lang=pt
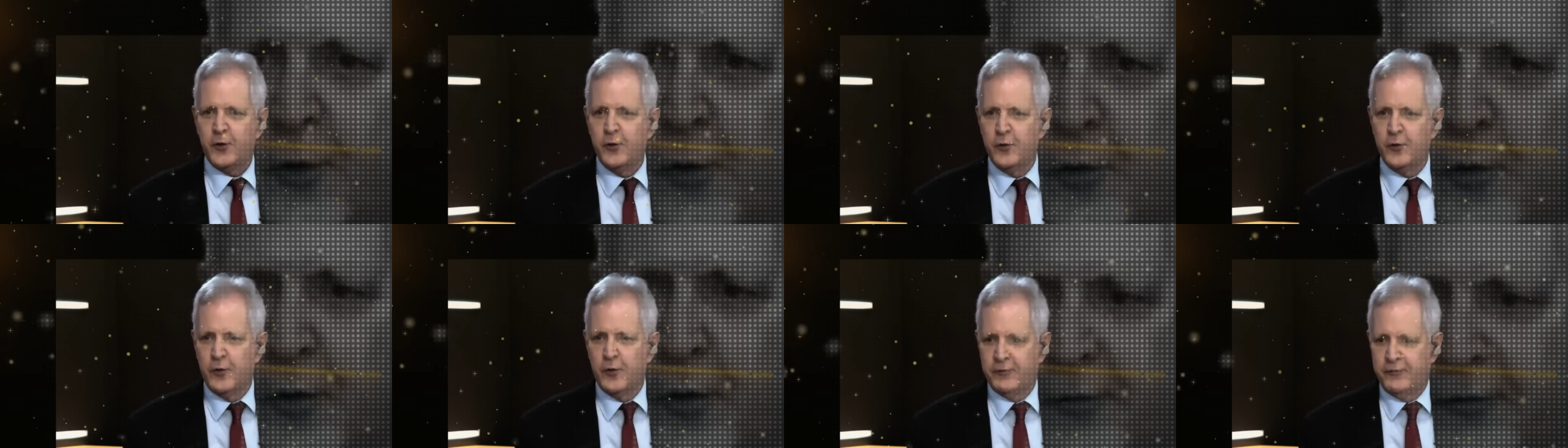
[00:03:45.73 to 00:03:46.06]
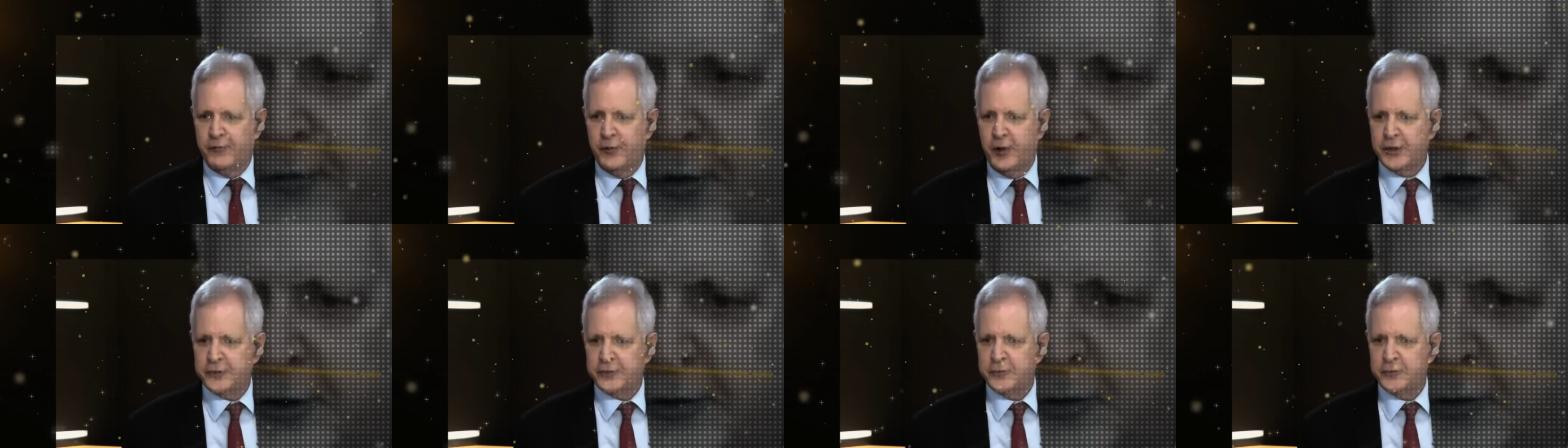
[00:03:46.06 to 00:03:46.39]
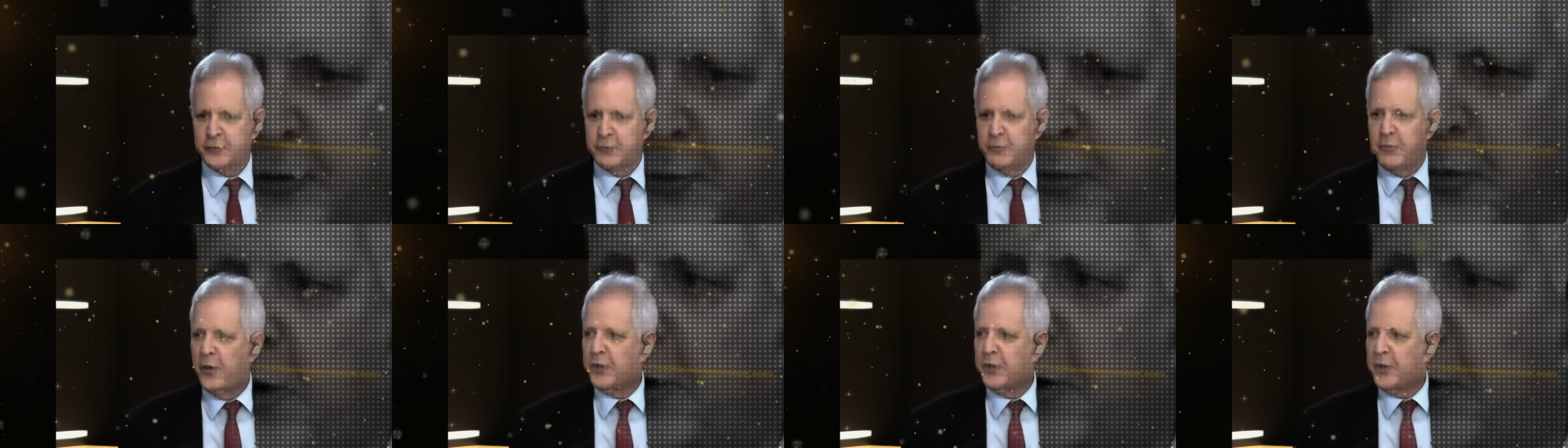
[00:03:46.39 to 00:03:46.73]
com o
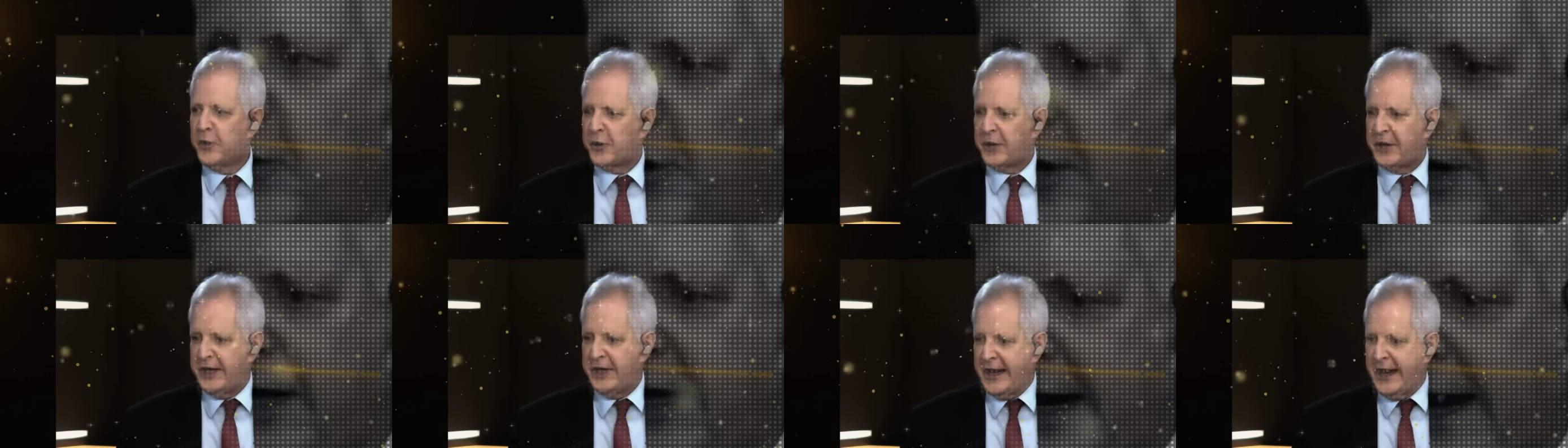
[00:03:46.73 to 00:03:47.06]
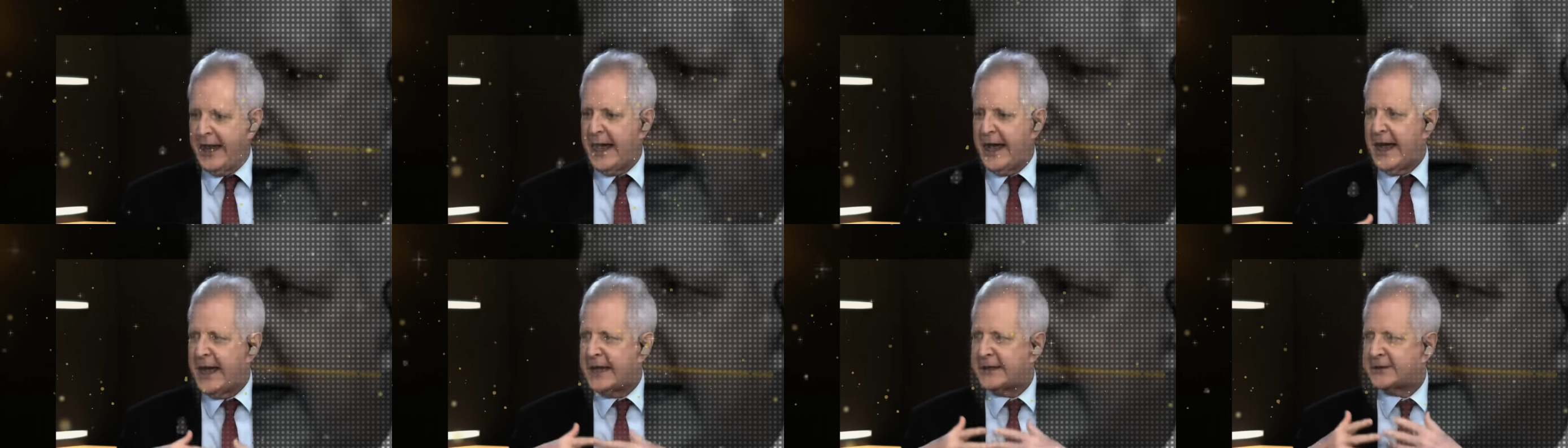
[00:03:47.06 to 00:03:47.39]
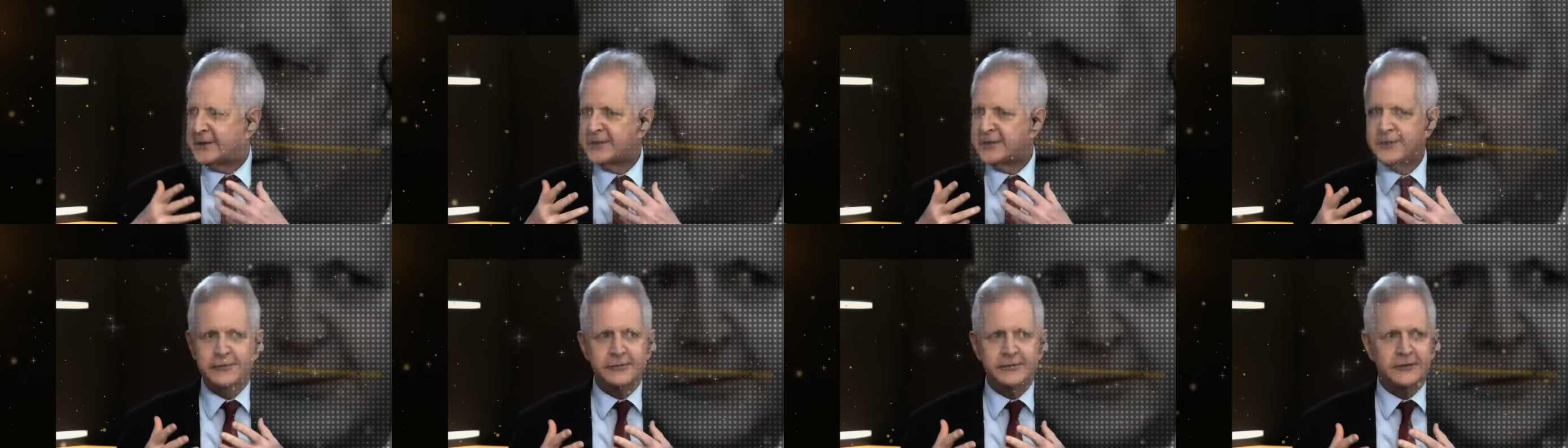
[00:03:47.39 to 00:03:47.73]
voto
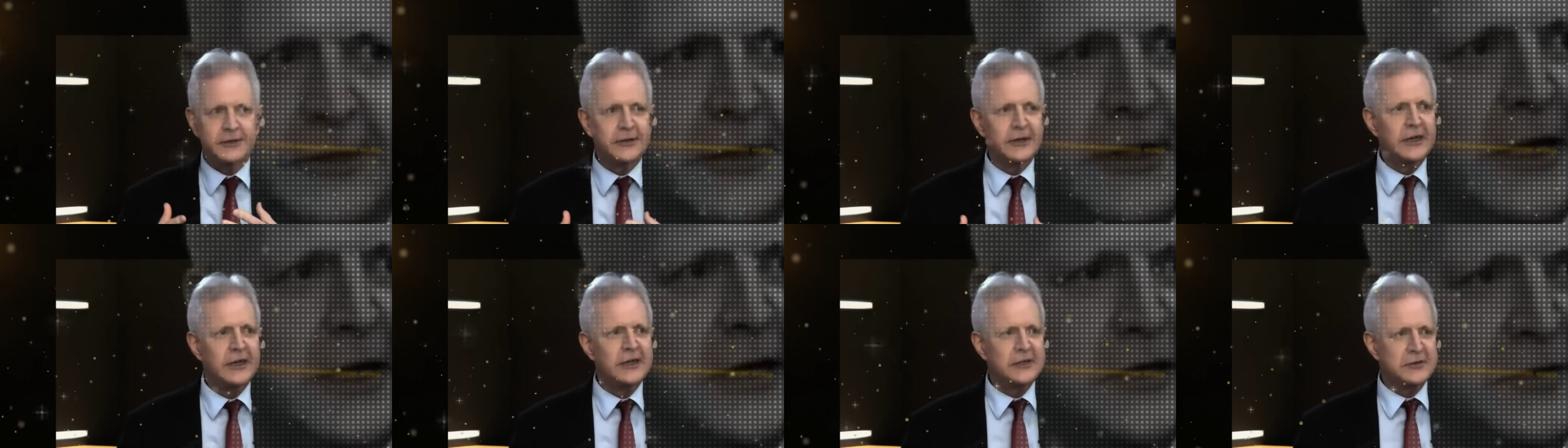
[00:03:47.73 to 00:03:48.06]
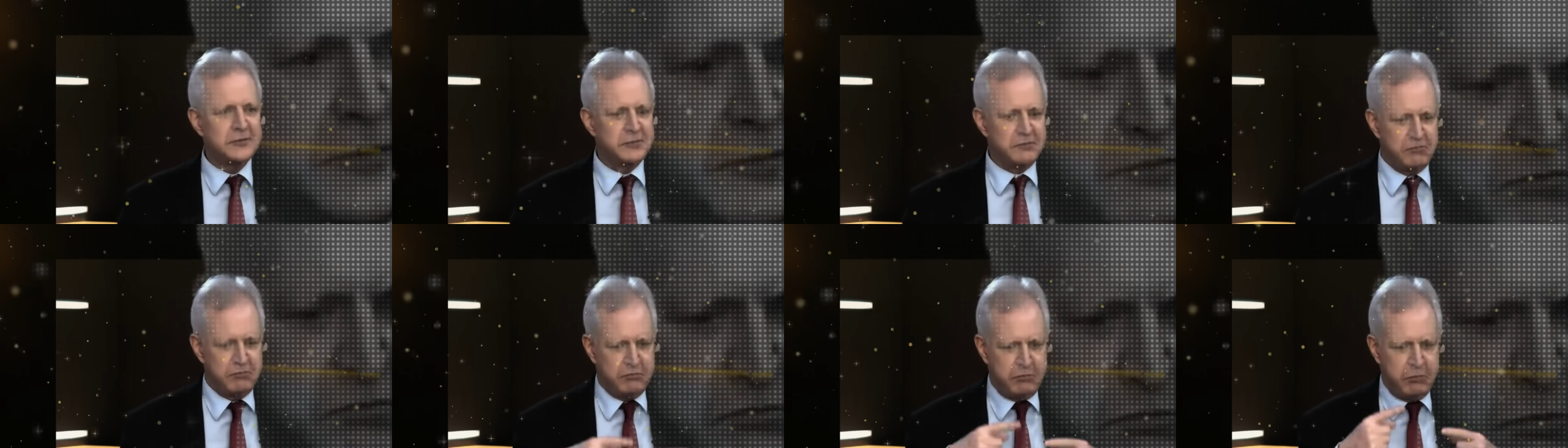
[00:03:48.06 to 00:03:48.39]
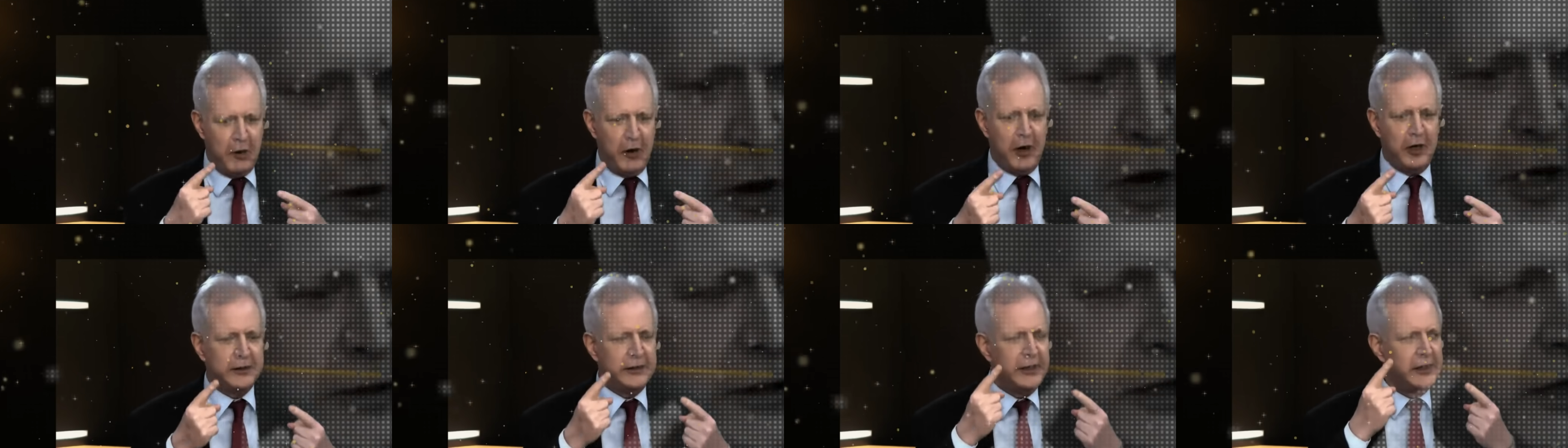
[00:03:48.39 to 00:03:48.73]
monocrático, né, eles
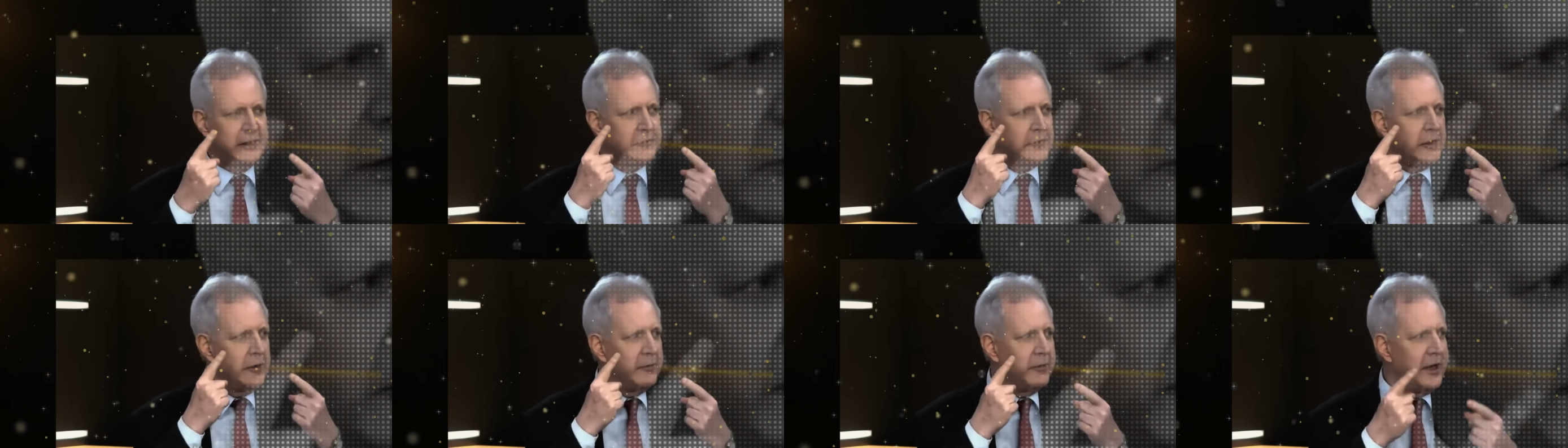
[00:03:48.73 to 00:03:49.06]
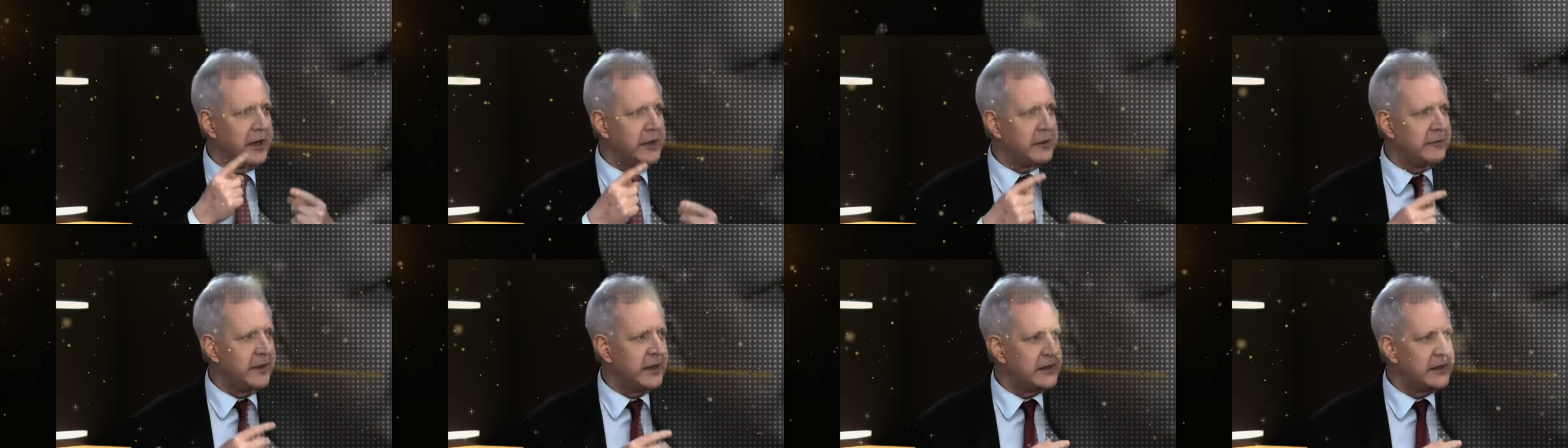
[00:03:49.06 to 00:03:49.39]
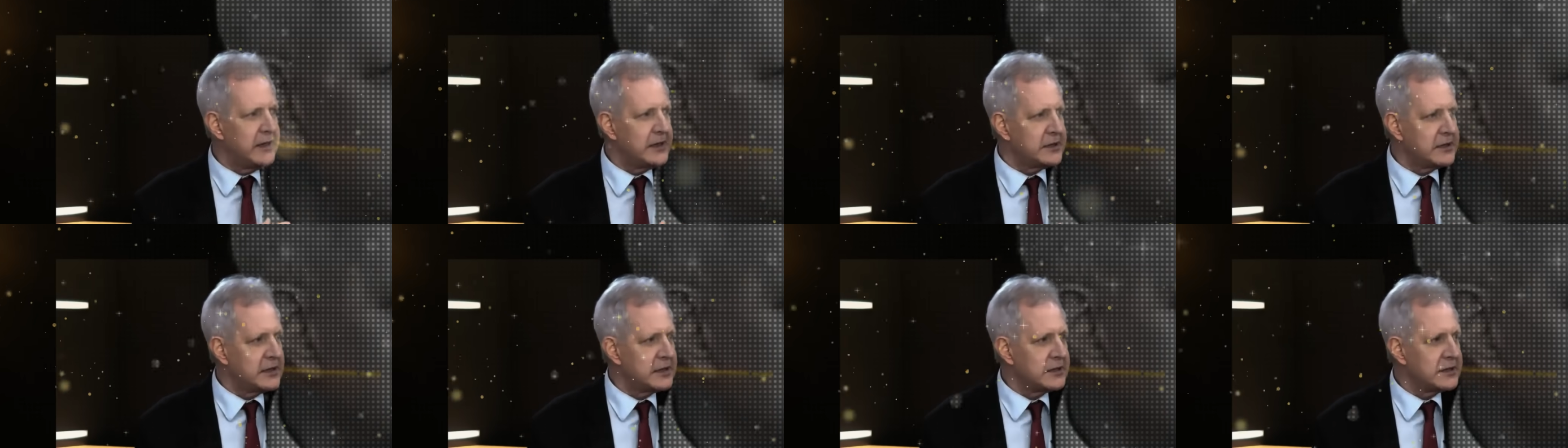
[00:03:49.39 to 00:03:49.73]
podem tomar
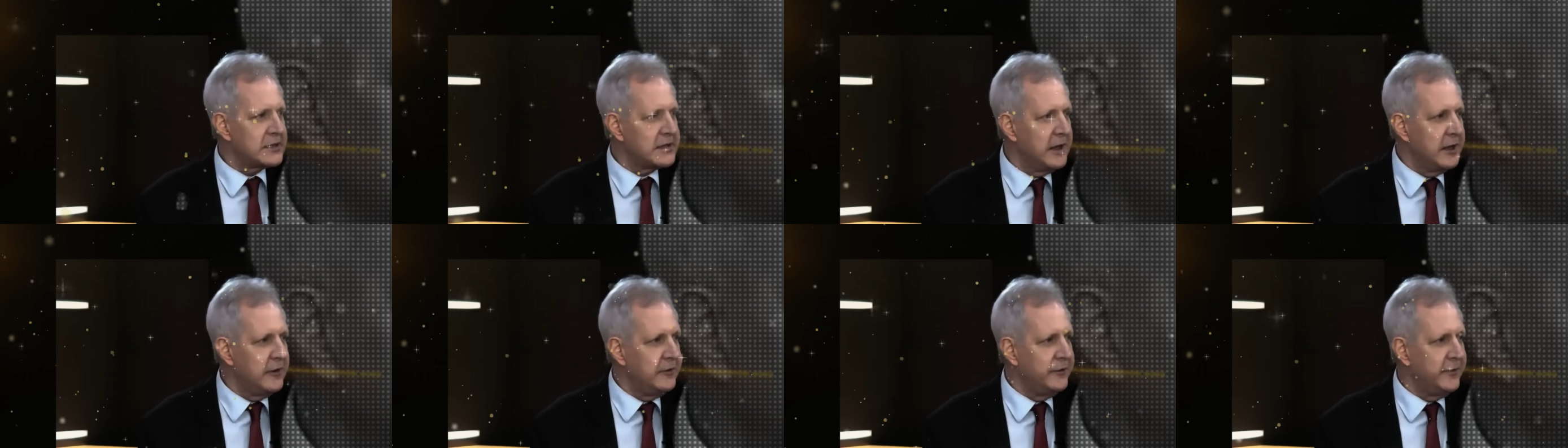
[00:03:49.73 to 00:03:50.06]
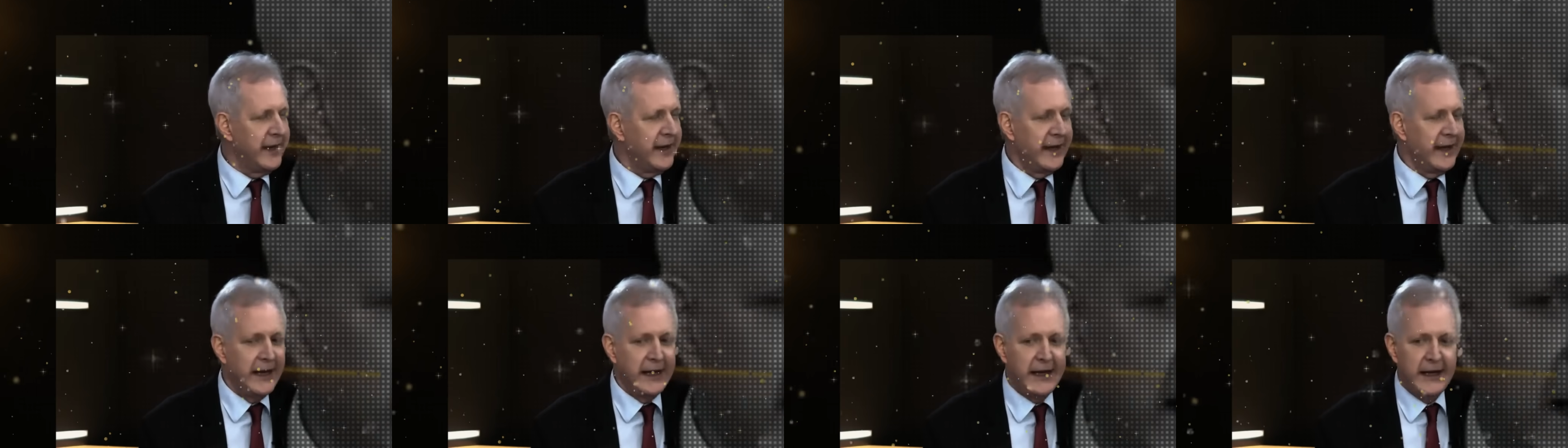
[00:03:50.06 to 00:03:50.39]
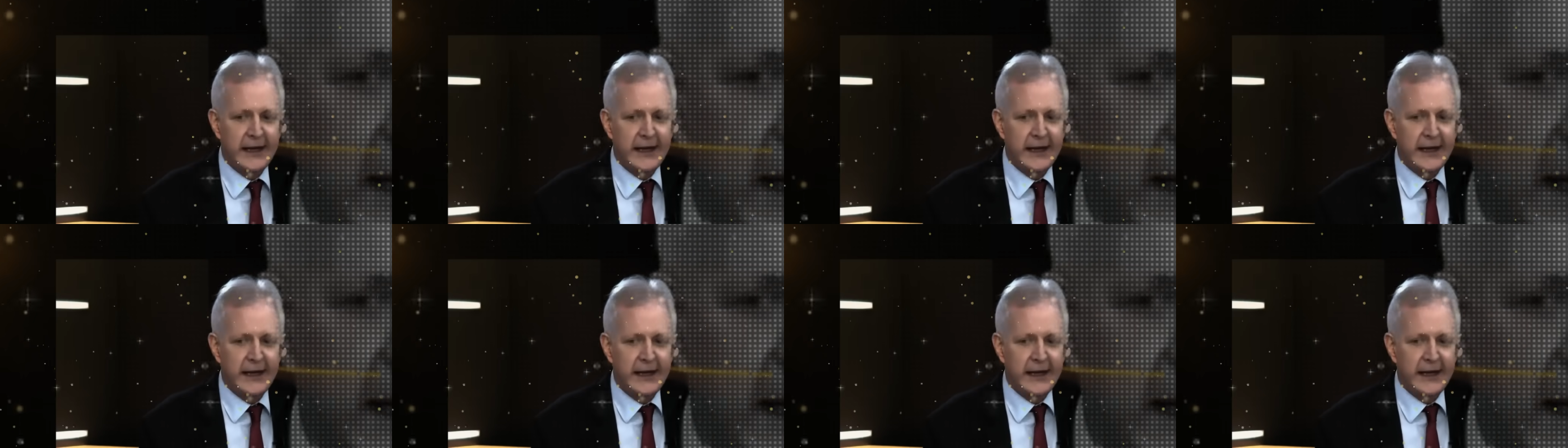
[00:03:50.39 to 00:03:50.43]
uma decisão